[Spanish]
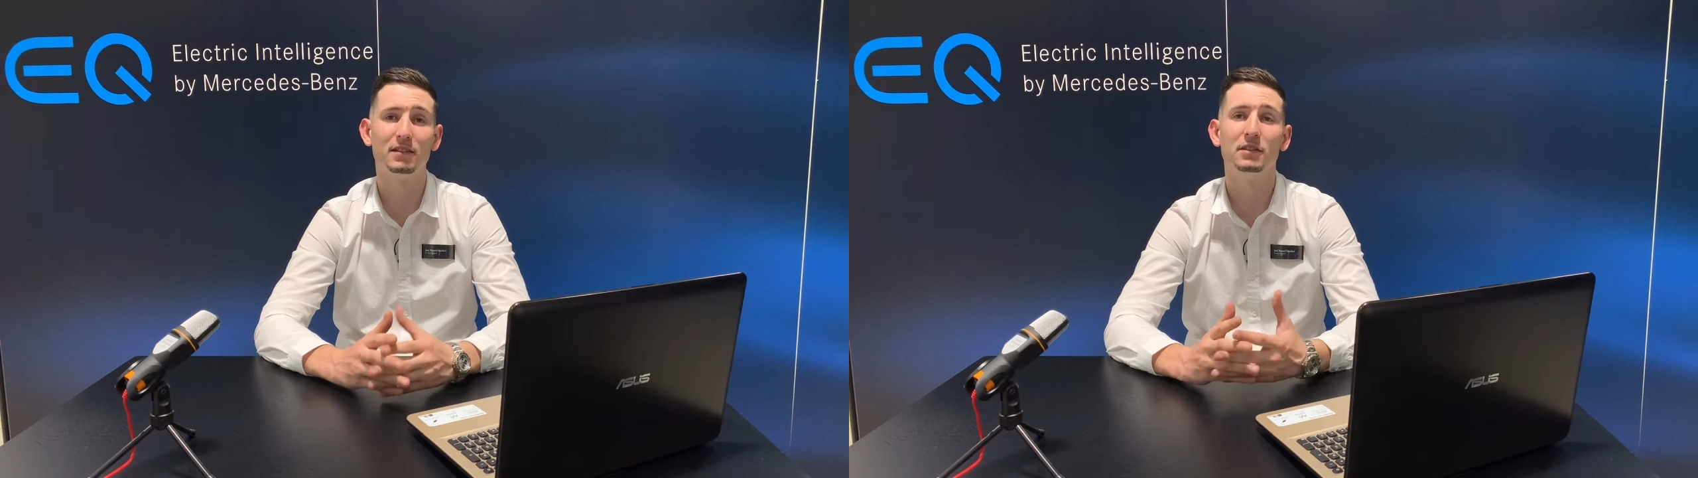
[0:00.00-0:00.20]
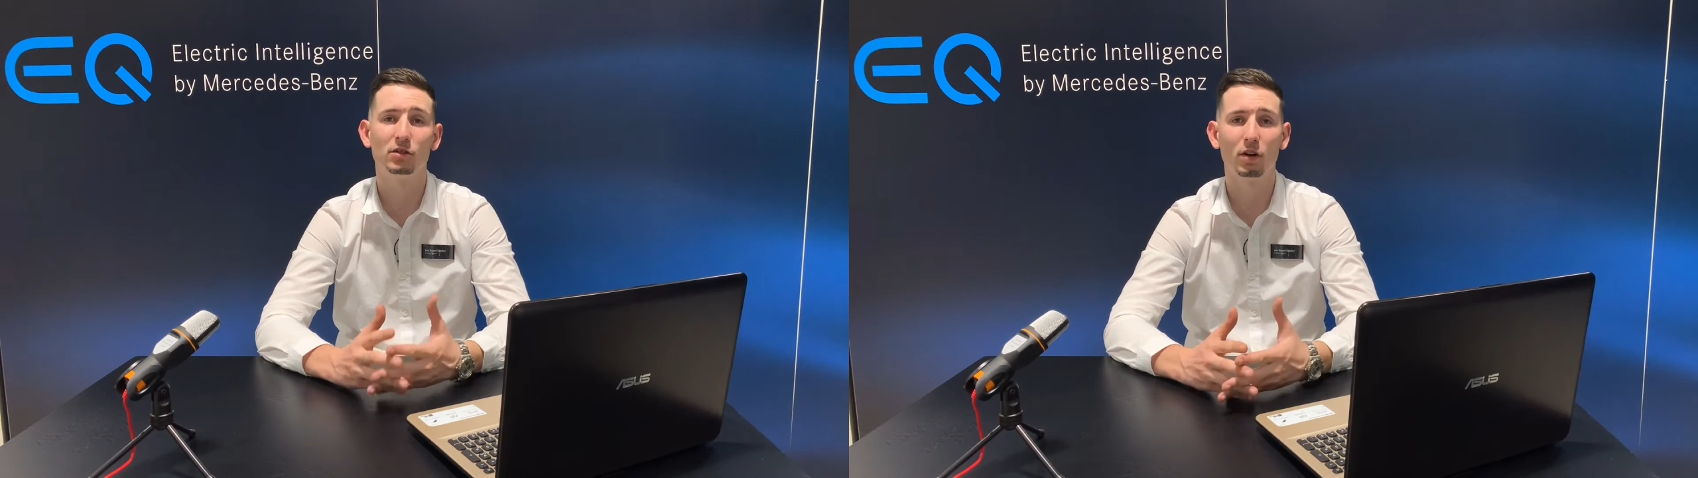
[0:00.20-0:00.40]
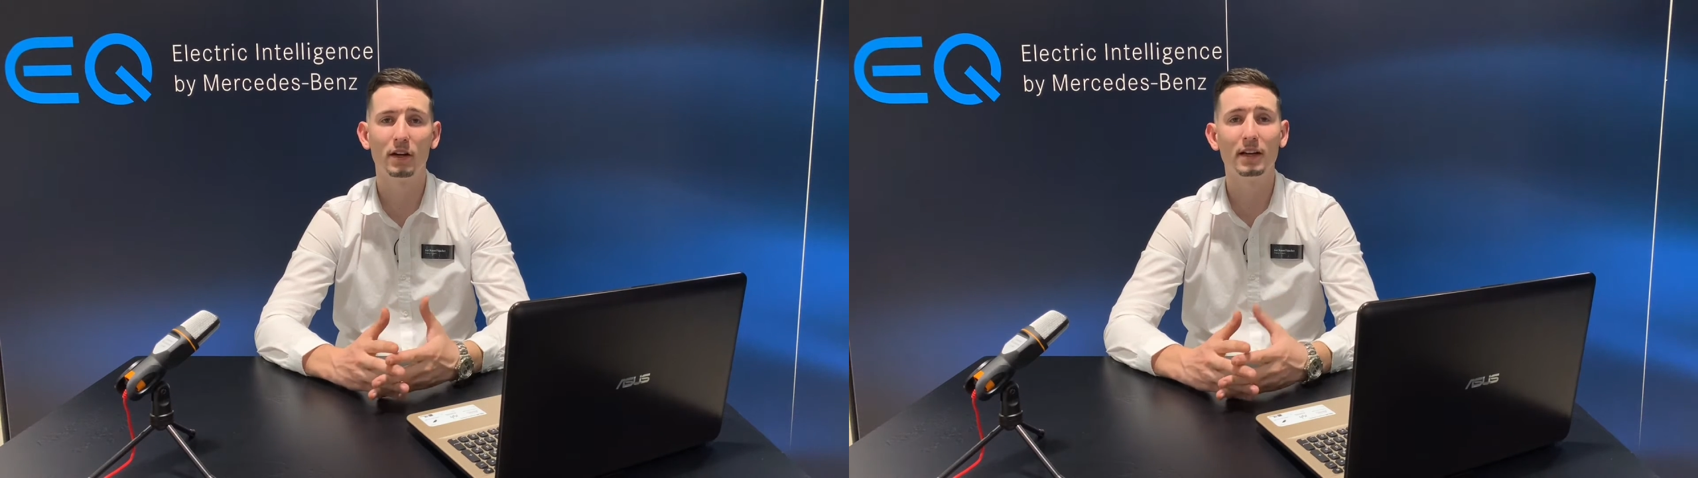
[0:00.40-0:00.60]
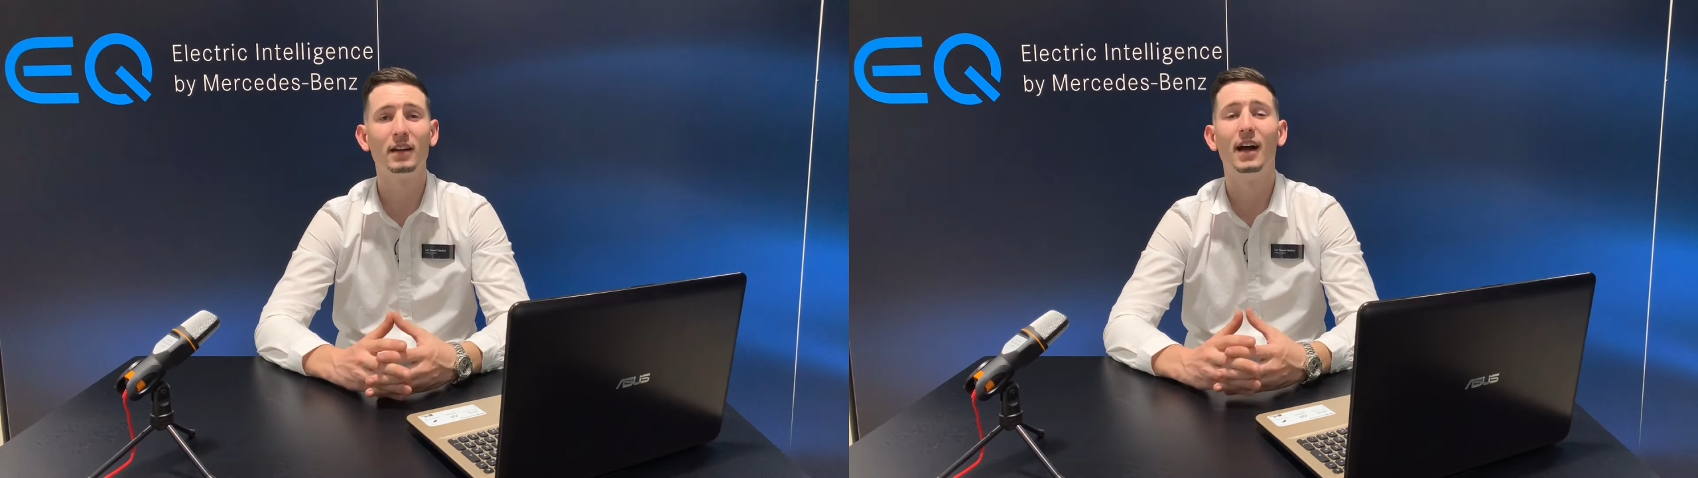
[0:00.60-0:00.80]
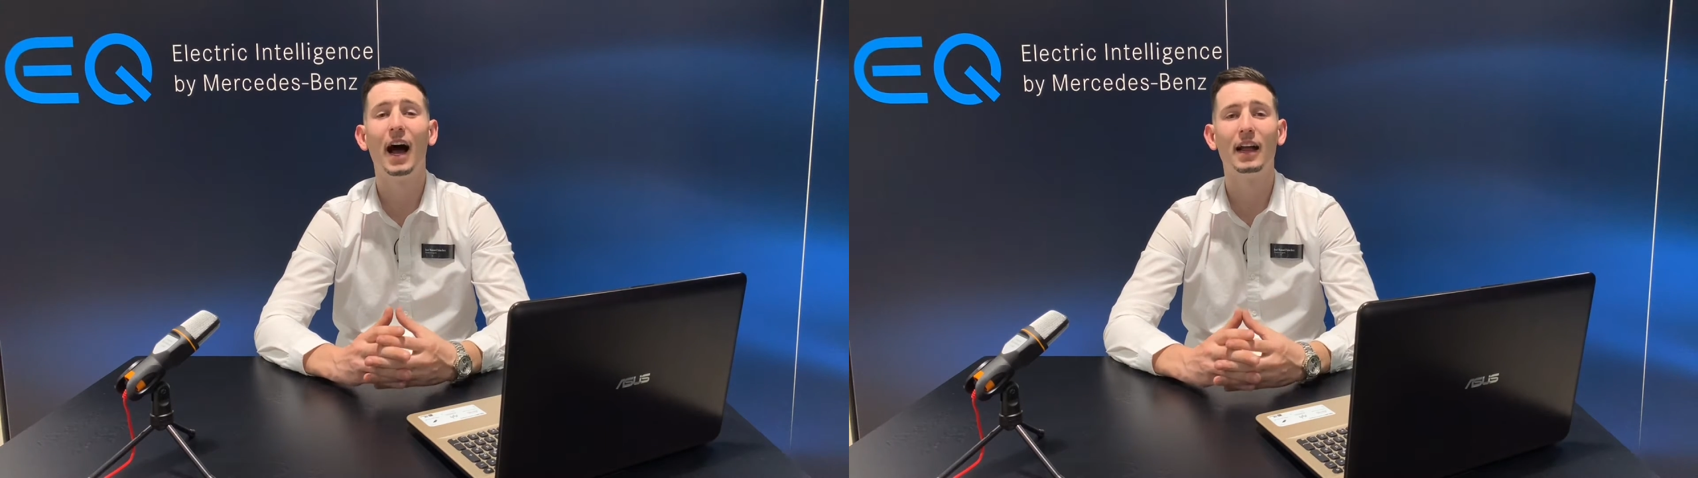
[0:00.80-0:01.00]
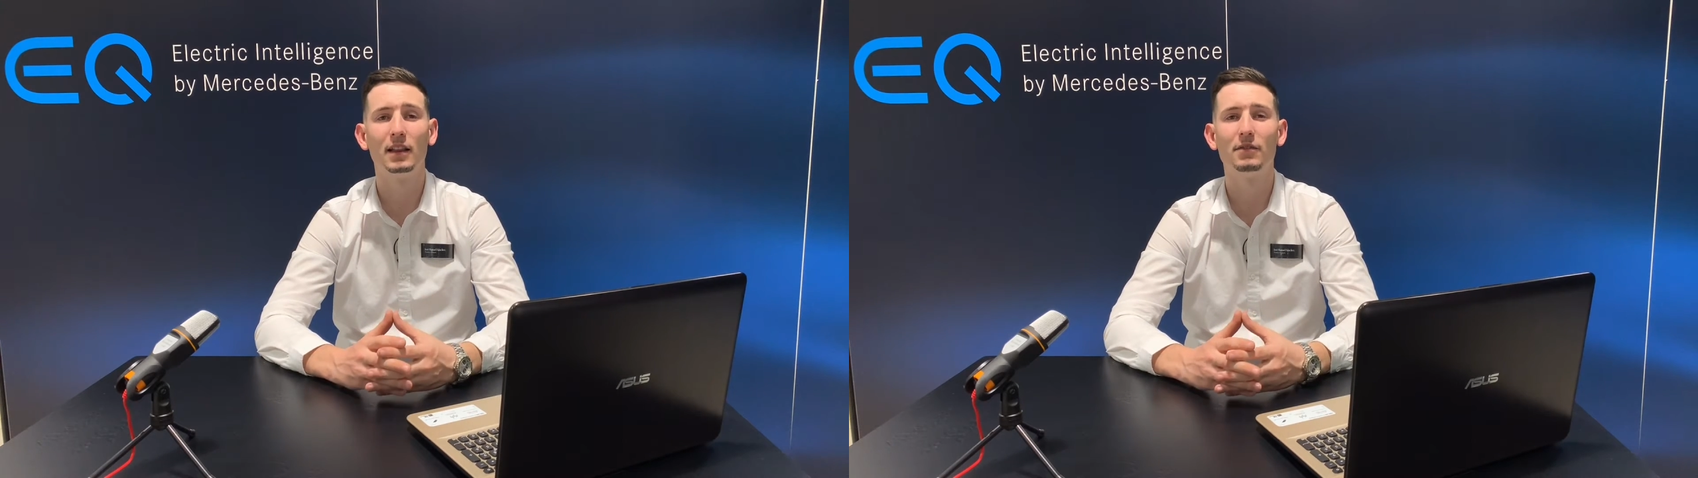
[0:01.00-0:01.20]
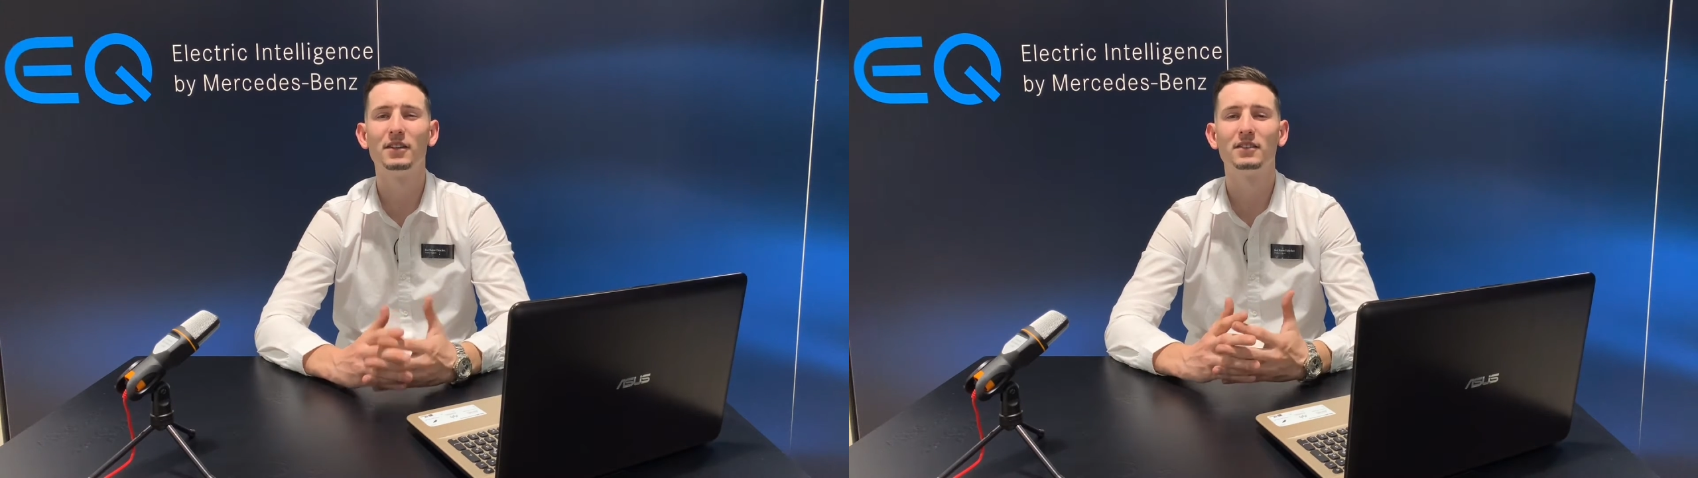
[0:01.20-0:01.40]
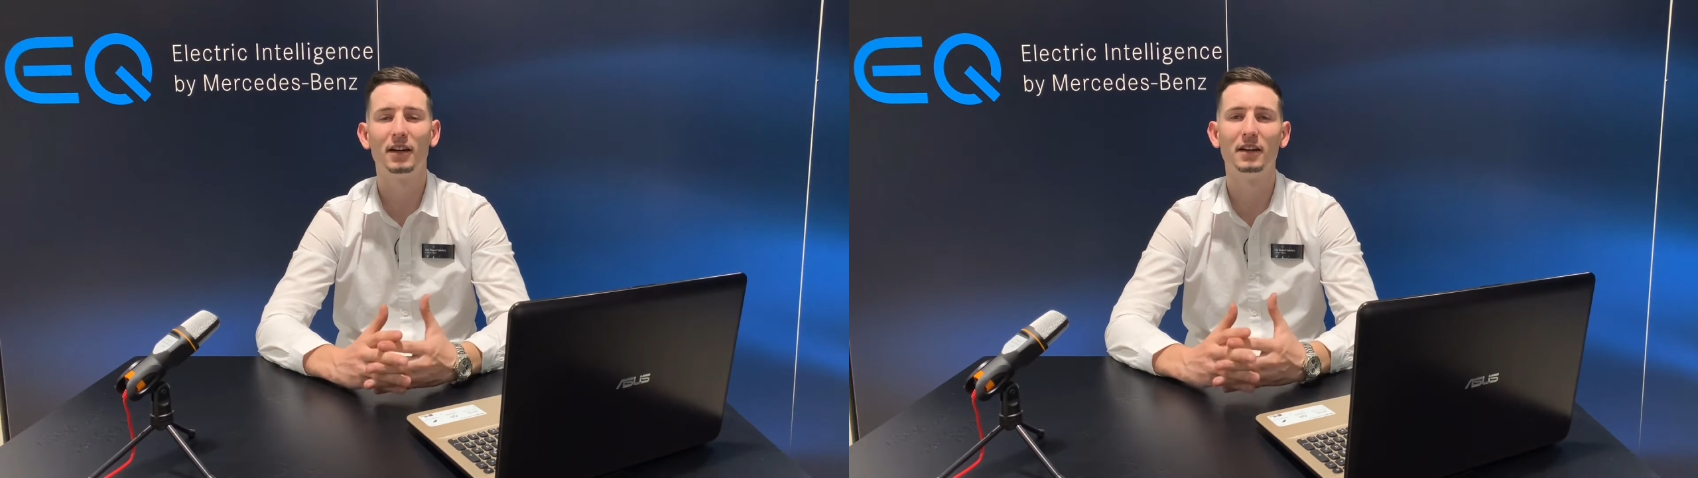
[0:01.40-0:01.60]
Distronic, Active
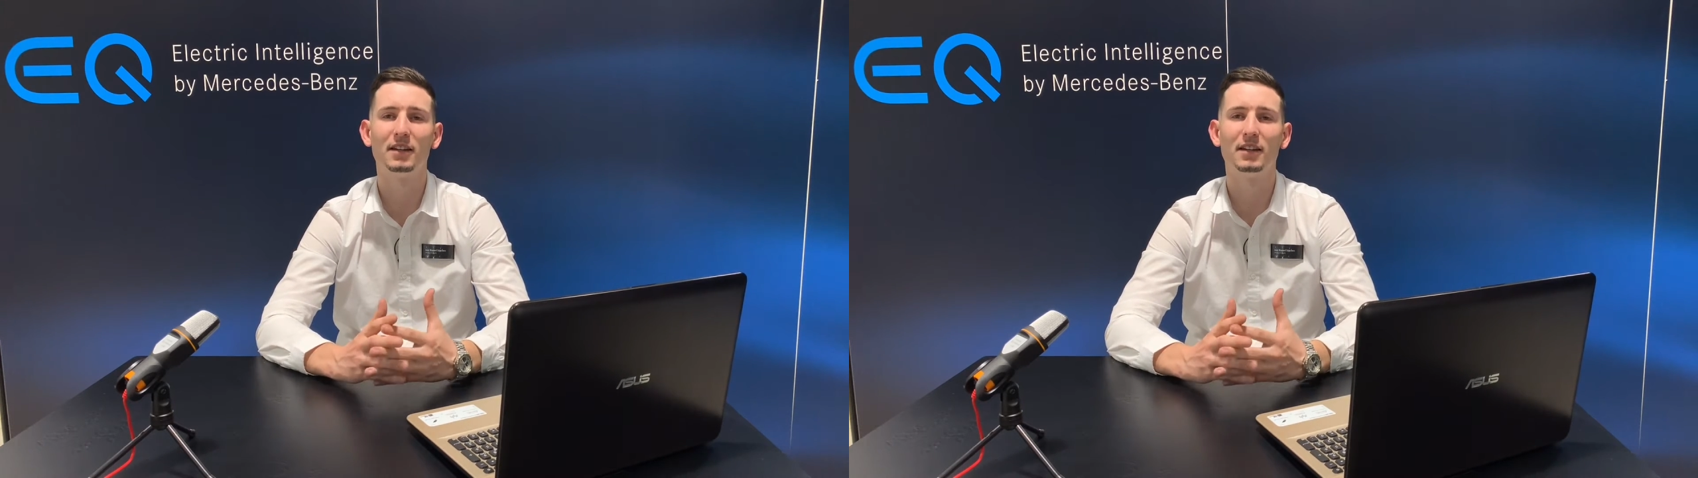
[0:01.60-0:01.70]
Steering